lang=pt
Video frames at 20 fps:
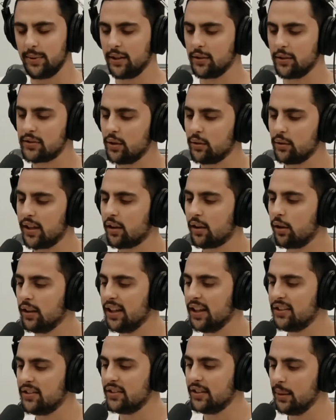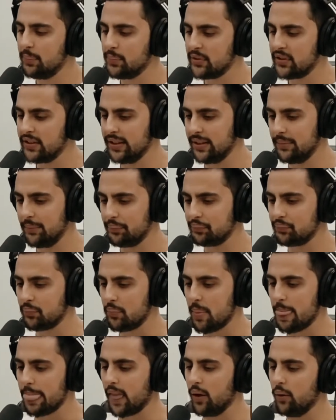mas eu não sei o que cola egípcia
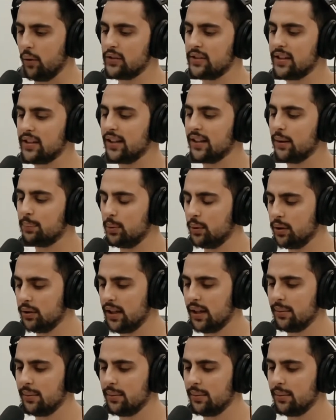usada por ah,